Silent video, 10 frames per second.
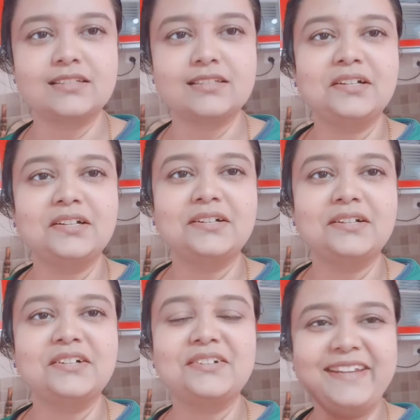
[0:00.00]
गुड
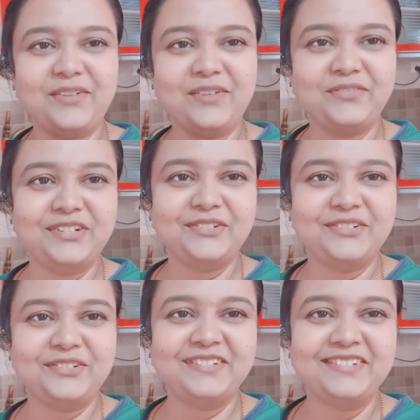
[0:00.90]
आफ्टरनून
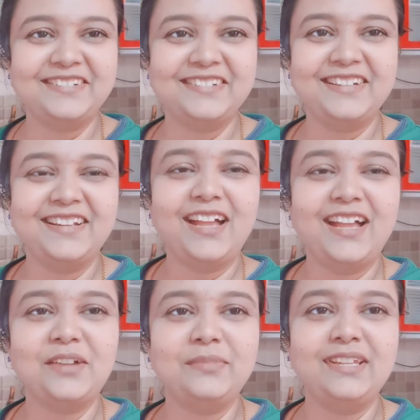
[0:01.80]

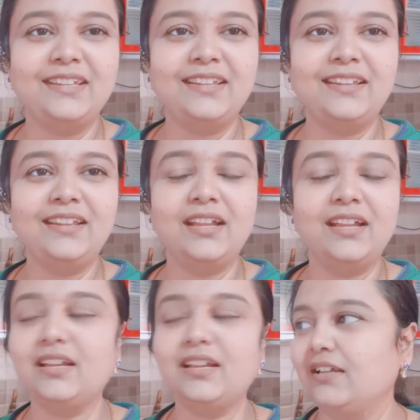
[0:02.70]
अभी
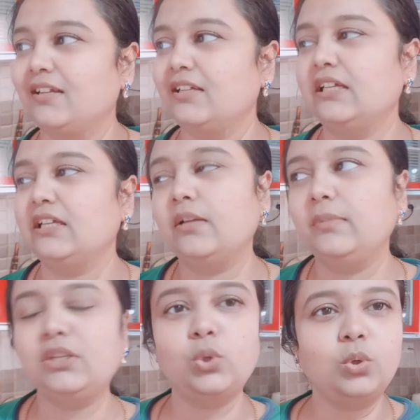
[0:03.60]
अभी दो
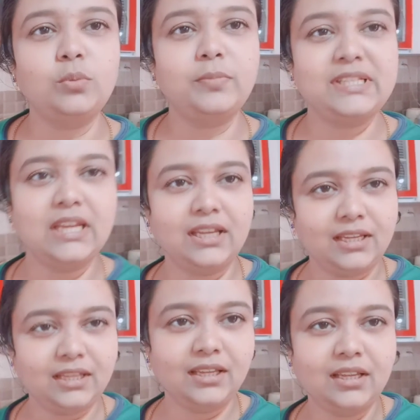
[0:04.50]
बज गए हैं
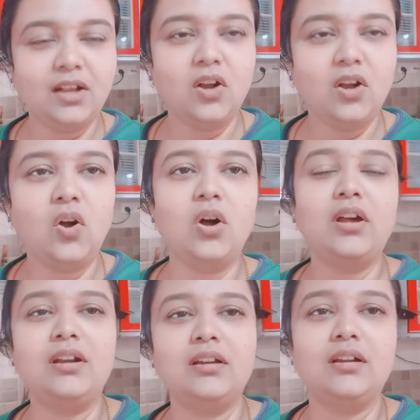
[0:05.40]
और अभी
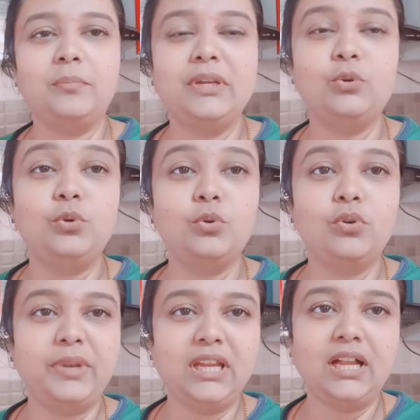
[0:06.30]
गुड्डू को मैंने
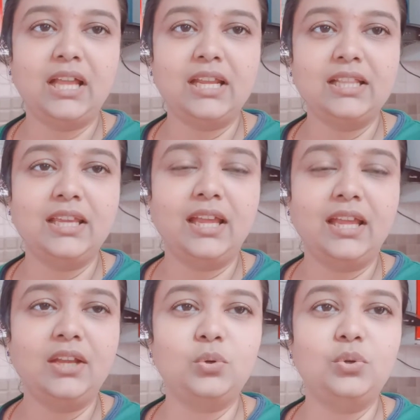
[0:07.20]
खाना दिया है गुड्डू
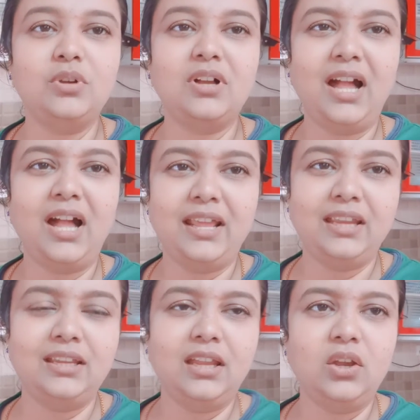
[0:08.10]
खा रही है
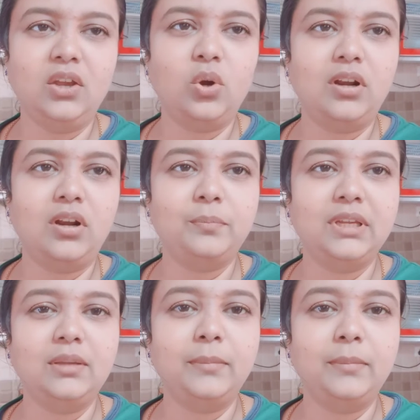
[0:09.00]
और अभी मैं भी
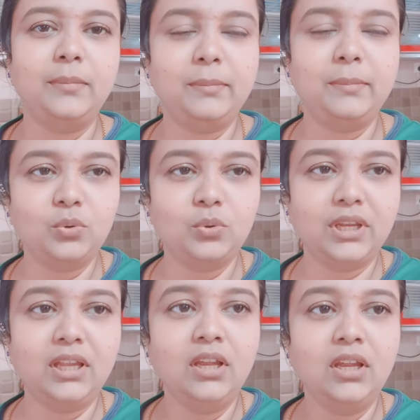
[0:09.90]
खाऊंगी तो
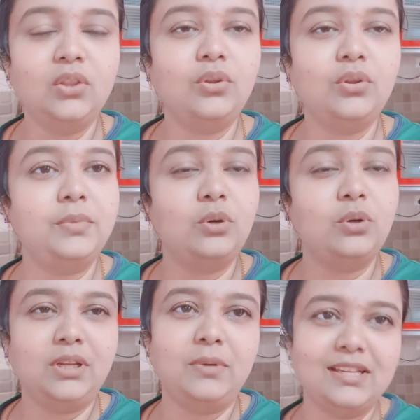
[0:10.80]
अभी रोटी बनाने जा
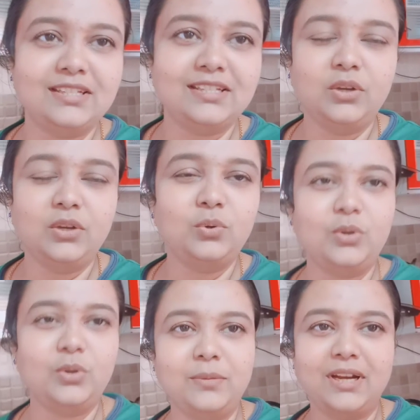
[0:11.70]
रही हूँ रोटी बनाने
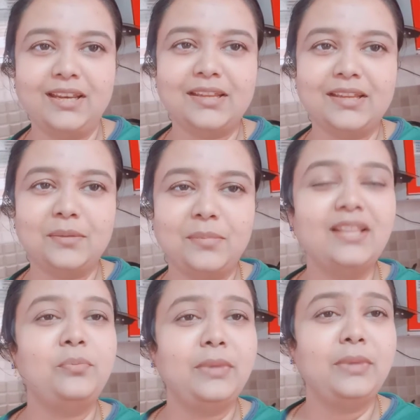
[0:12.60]
के बाद और मैं
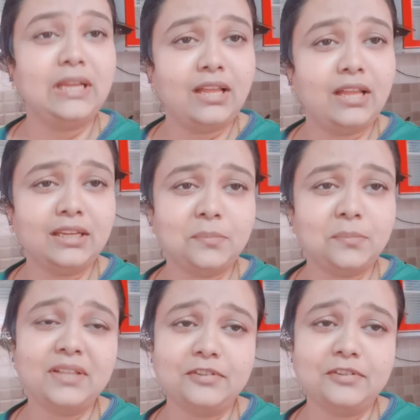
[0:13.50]
खाने के बाद फिर
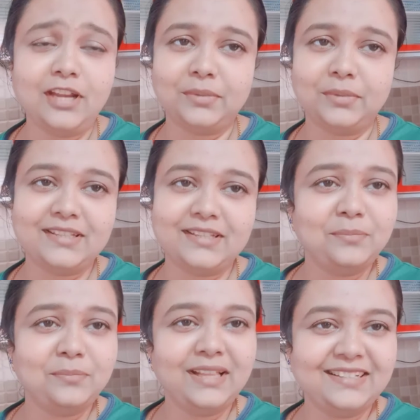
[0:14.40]
आपके साथ बात करती
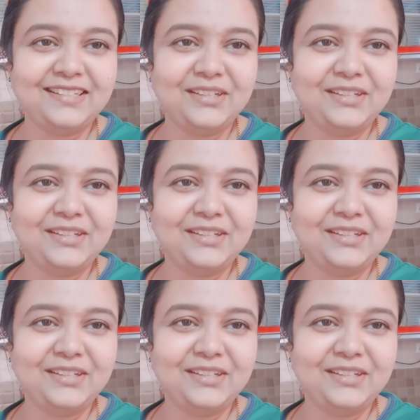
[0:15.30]
हूँ